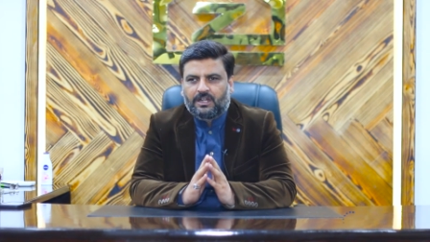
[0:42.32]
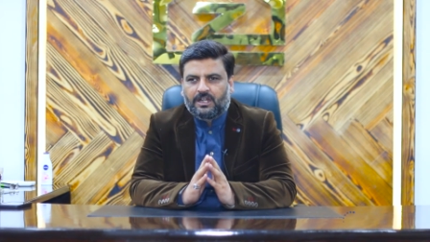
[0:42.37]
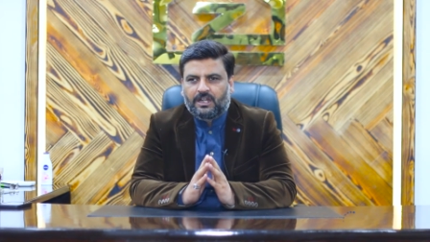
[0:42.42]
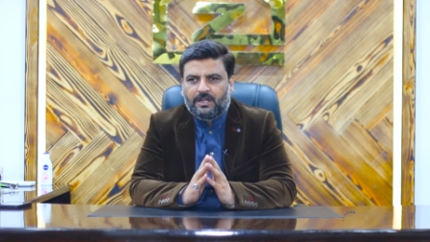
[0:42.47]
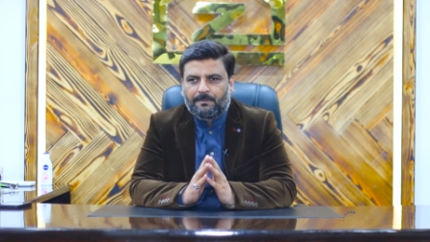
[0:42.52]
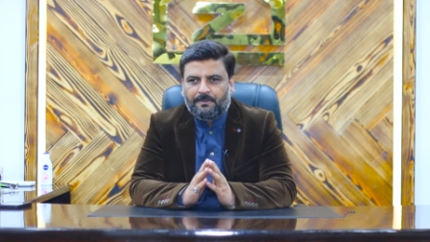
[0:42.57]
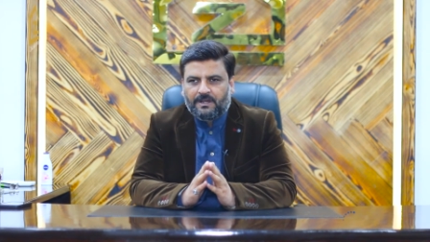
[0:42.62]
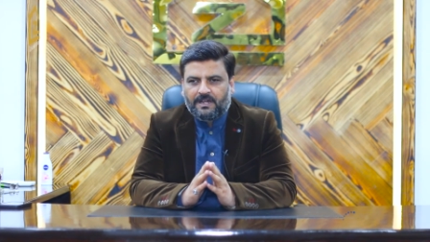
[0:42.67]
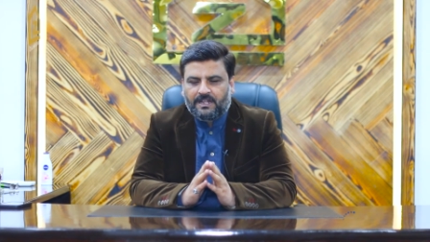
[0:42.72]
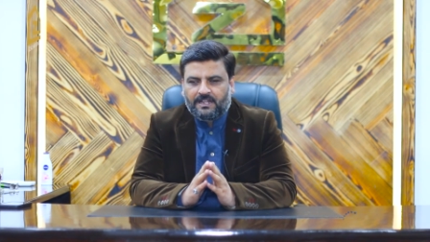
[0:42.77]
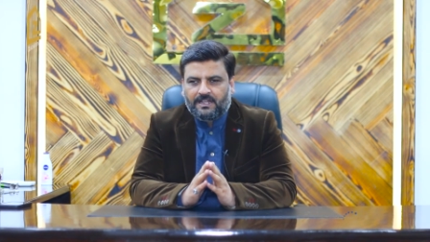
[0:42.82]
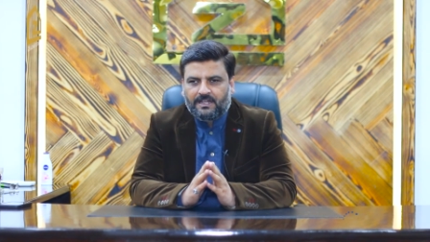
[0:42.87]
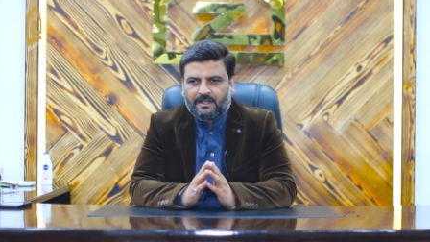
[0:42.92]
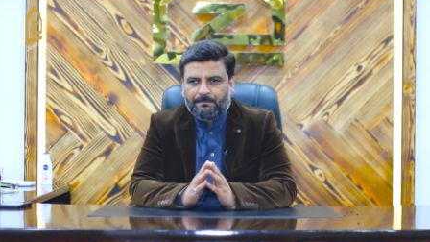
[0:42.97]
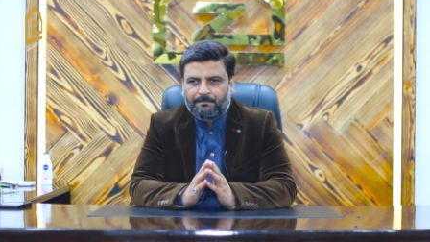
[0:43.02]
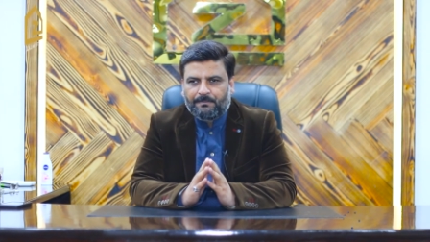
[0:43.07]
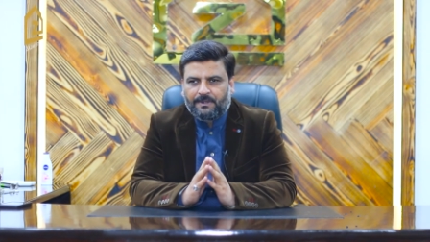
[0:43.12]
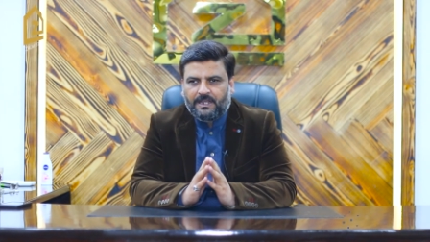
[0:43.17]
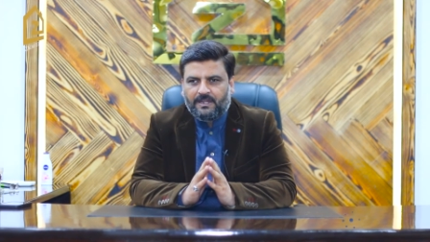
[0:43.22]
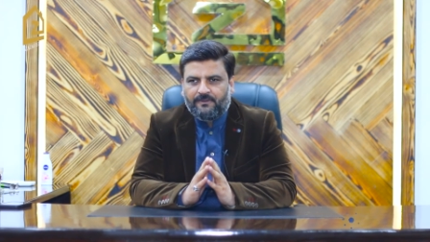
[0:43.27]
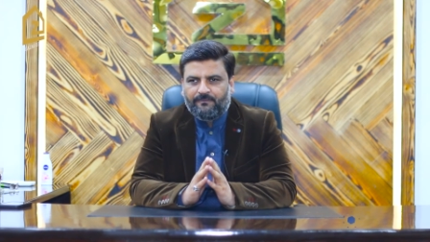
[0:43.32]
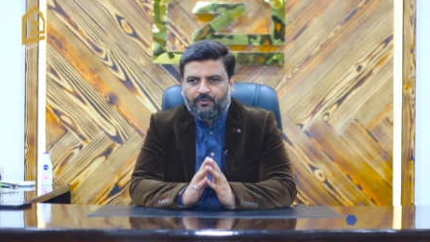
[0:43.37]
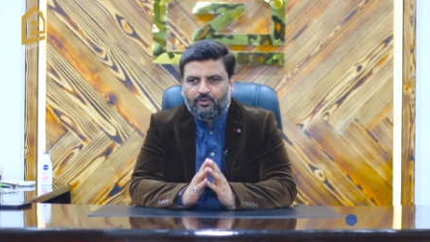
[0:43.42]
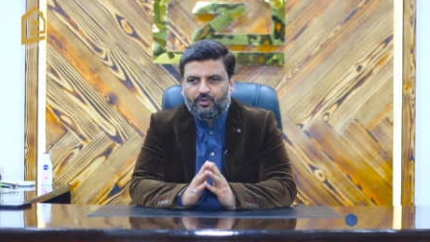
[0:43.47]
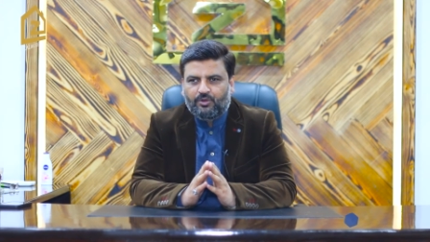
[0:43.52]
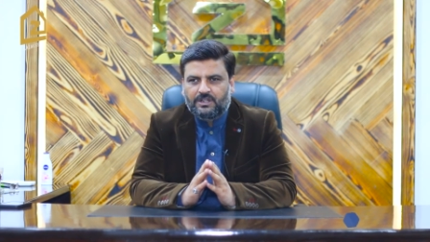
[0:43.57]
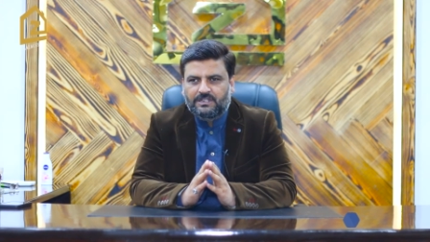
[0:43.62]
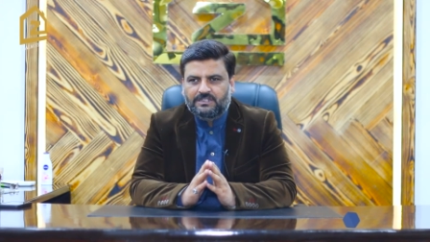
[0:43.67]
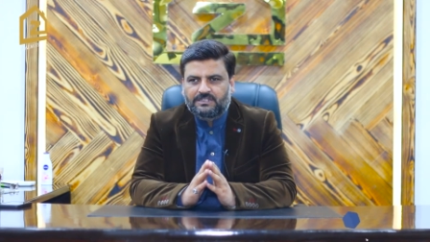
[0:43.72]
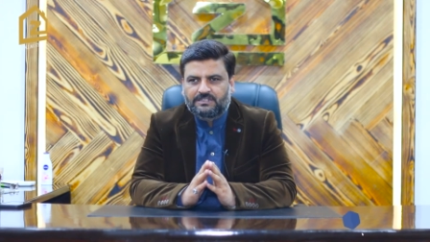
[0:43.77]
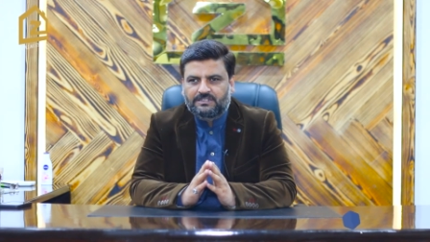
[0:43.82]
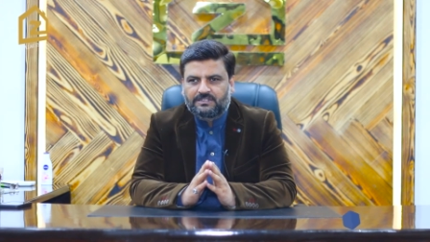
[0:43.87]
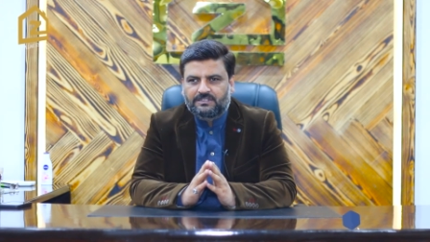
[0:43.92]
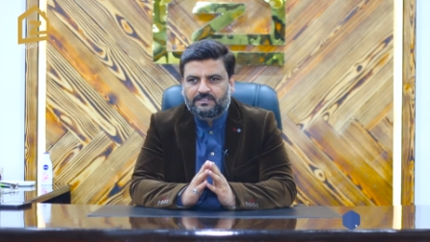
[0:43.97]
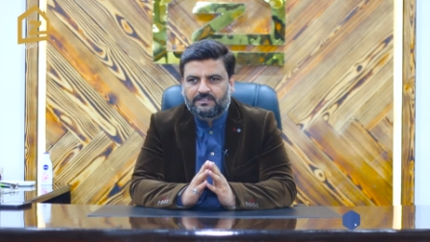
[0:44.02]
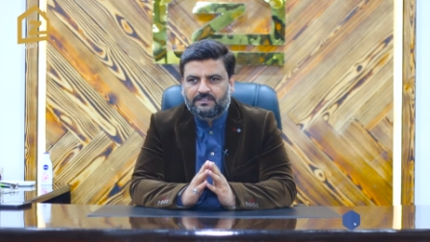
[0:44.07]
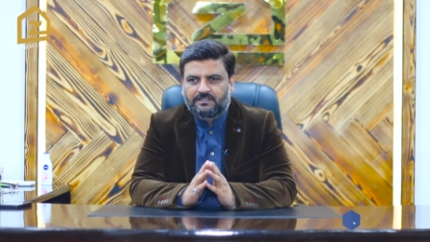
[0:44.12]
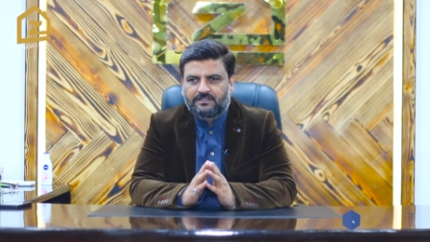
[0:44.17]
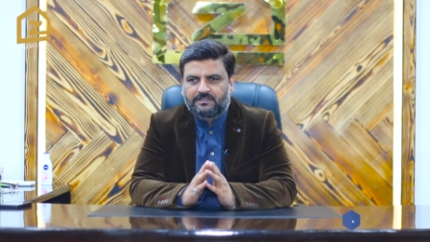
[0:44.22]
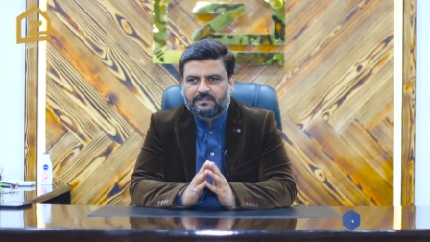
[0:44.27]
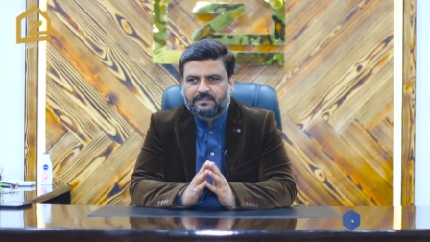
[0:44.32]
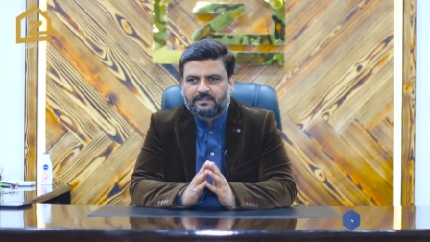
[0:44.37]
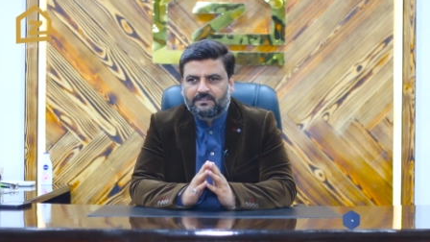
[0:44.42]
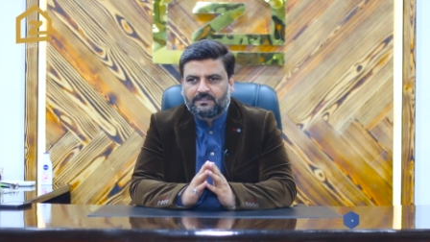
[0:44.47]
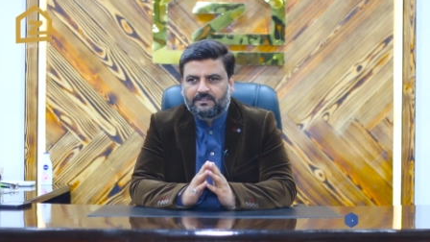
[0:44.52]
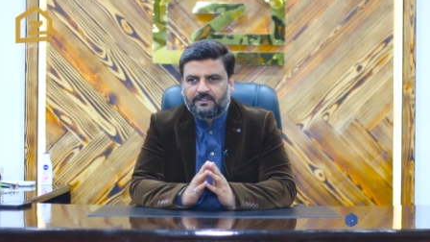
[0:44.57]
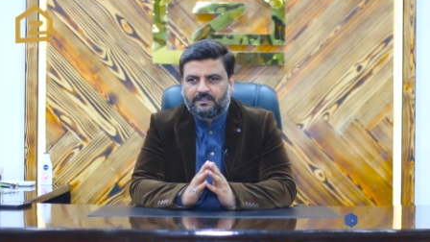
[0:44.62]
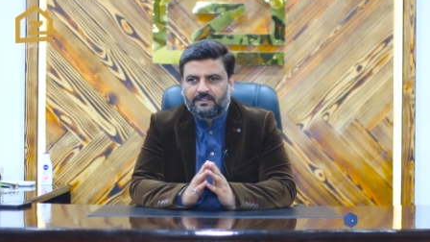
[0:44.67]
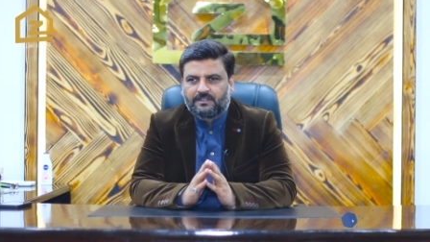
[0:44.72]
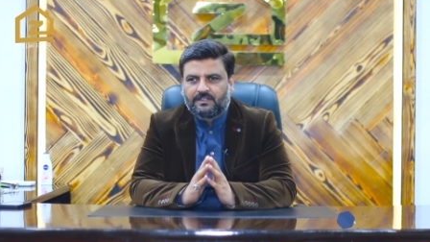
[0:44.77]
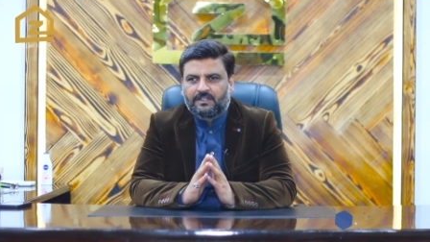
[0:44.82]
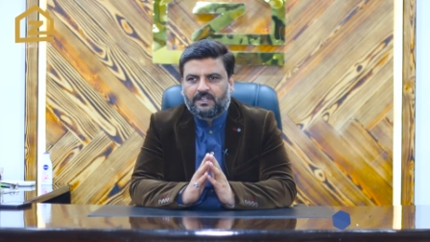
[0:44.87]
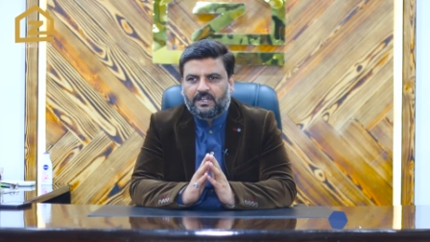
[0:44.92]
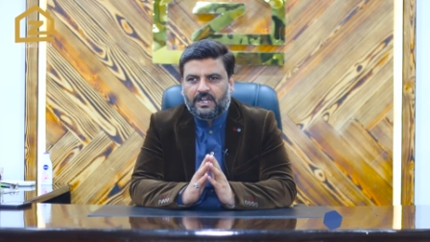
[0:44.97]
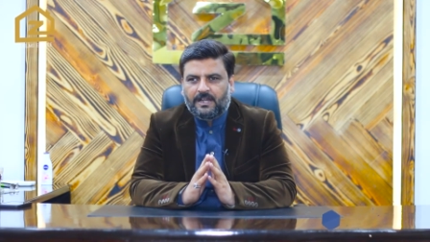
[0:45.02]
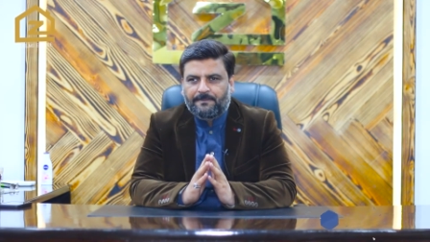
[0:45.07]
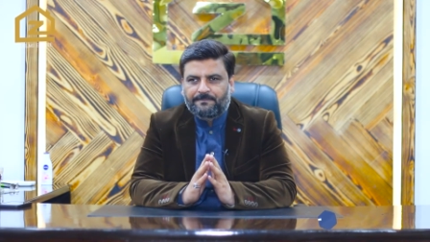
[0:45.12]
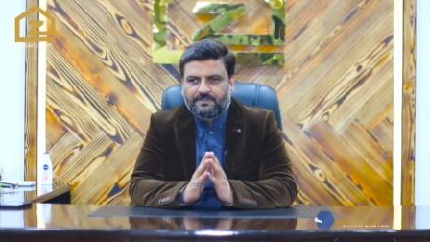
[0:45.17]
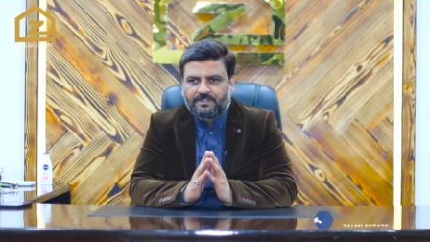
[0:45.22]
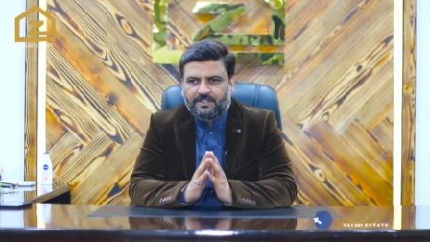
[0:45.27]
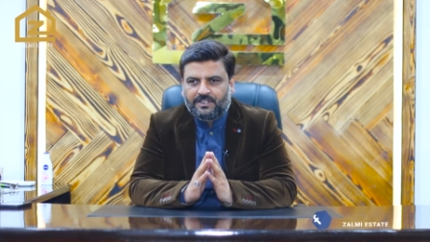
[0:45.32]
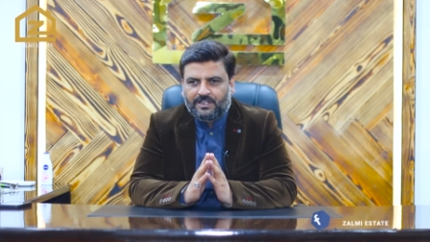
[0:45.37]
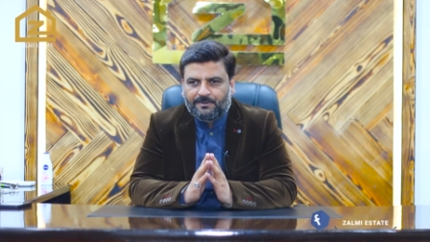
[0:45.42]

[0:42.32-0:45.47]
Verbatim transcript: हमारा मेन फोकस आपसे